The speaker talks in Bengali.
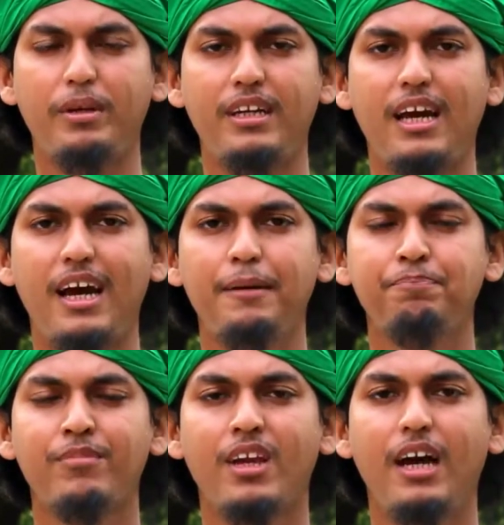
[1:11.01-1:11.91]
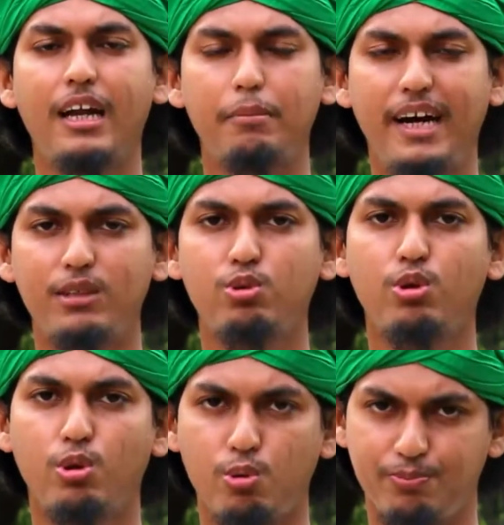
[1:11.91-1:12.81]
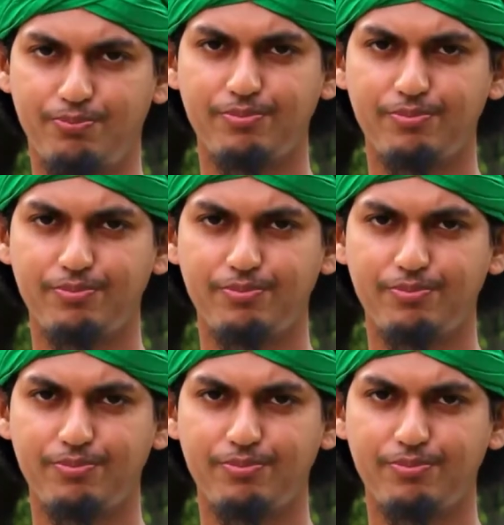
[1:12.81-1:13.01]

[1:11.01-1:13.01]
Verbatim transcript: মিনহা আর বাতুন হরুম